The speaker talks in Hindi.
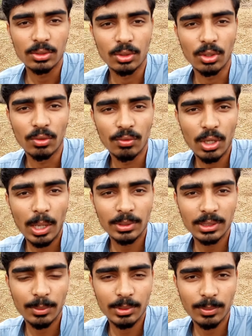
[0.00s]
तो वो
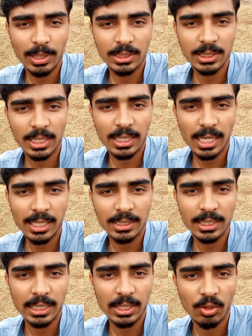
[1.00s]
आपसे सबसे पहले शेयर कर
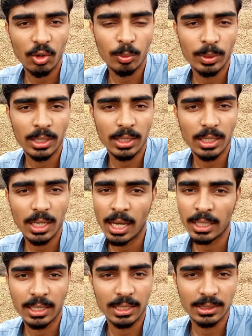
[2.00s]
लेते हैं और फिर
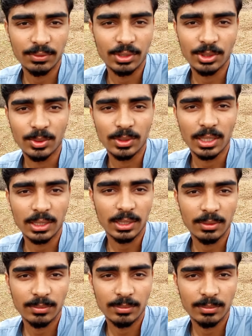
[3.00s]
आगे का सफ़र शुरू करते हैं